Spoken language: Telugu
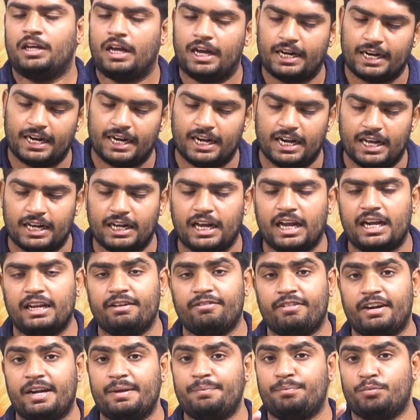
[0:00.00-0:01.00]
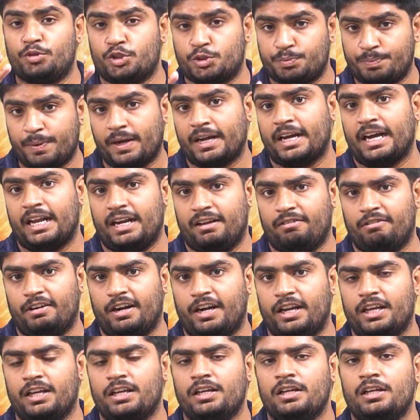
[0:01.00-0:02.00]
అఖండ కానివ్వండి పుష్ప
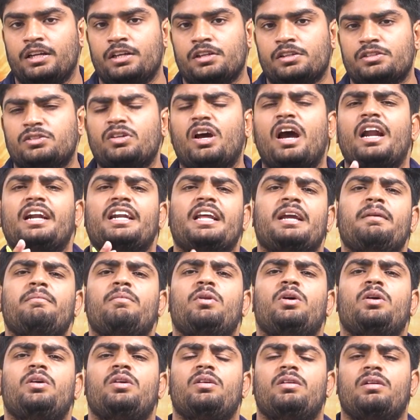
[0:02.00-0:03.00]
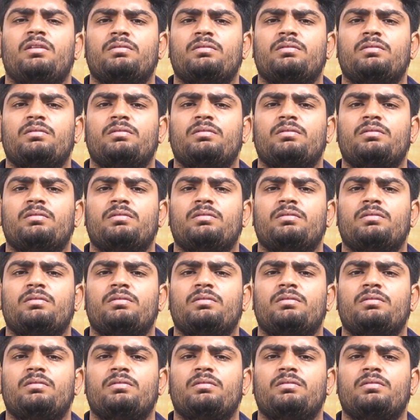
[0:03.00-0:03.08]
కానివ్వండి సో ఆ టైంలో